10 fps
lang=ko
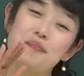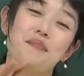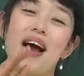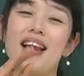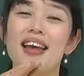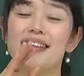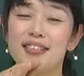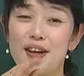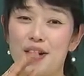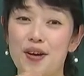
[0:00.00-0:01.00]

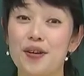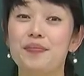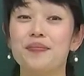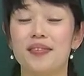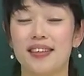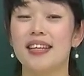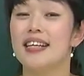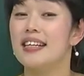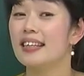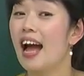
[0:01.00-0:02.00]
말했어요.
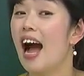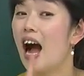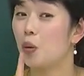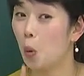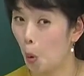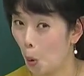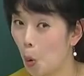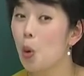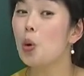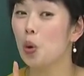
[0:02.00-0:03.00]
다
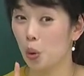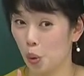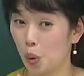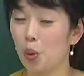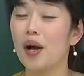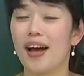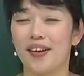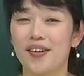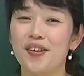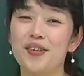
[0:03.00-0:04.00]
고, 고
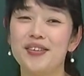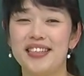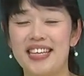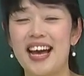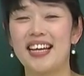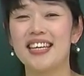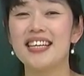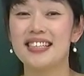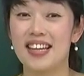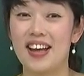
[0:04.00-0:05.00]
가요?
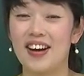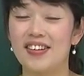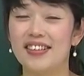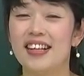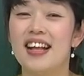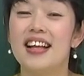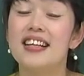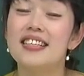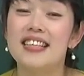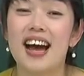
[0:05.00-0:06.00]
이야기했어요.
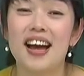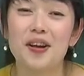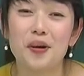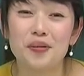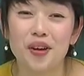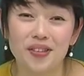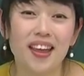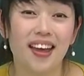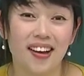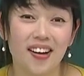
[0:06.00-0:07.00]
자, 여러분
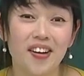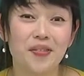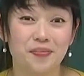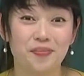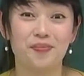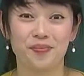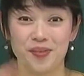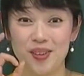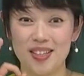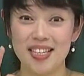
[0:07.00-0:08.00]
어때요? 음,
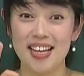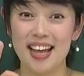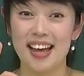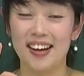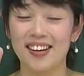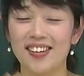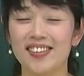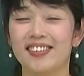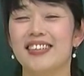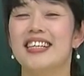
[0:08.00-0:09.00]

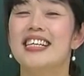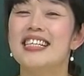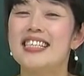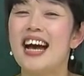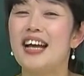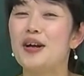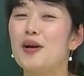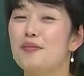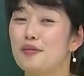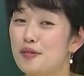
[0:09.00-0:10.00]
괜찮아요. 자,
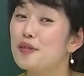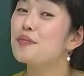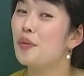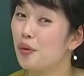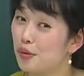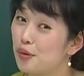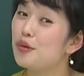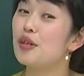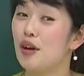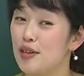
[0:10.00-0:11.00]
여러분
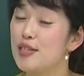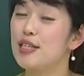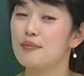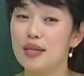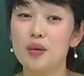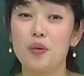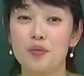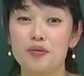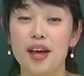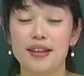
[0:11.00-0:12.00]
모두 열심히
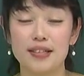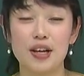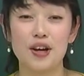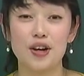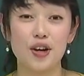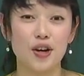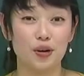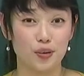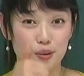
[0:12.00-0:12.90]
공부했어요.